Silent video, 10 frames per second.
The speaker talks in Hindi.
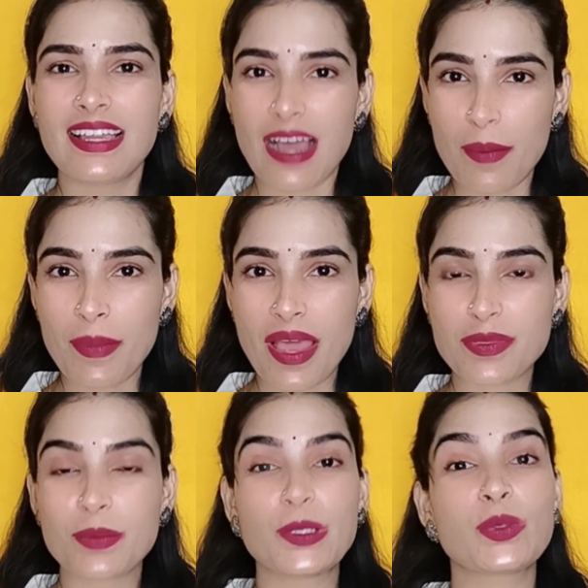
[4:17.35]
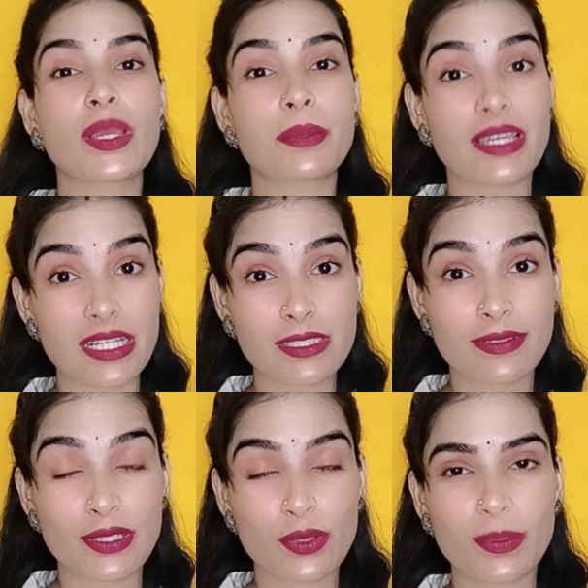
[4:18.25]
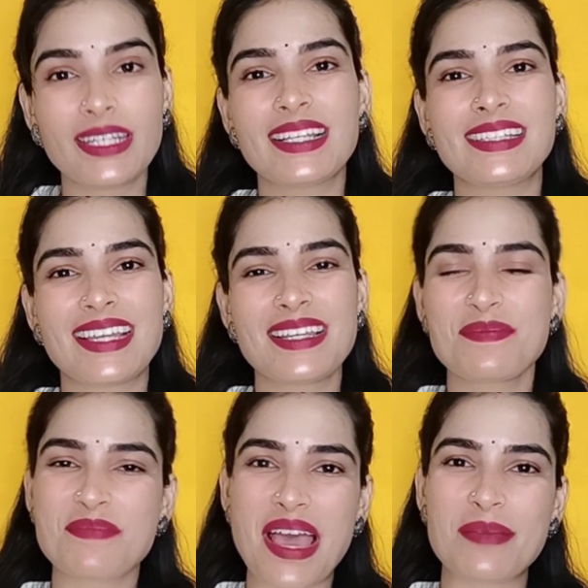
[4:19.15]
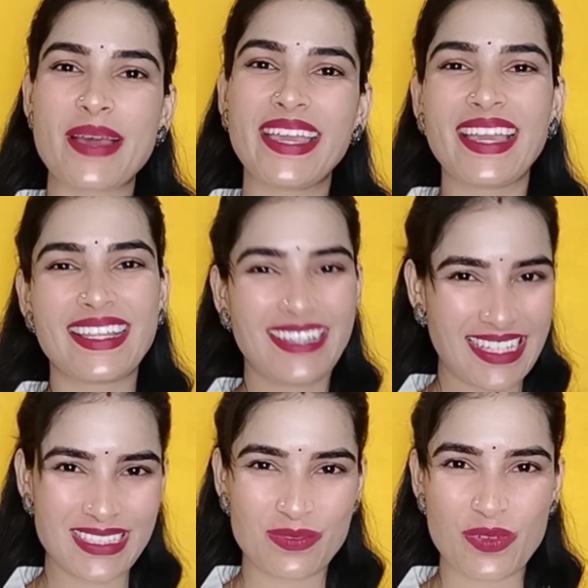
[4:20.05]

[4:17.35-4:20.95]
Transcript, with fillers: अब मैं आपसे मिलूंगी अपने नेक्स्ट वीडियो में टिल देन बाय बाय एंड थैंक्स फॉर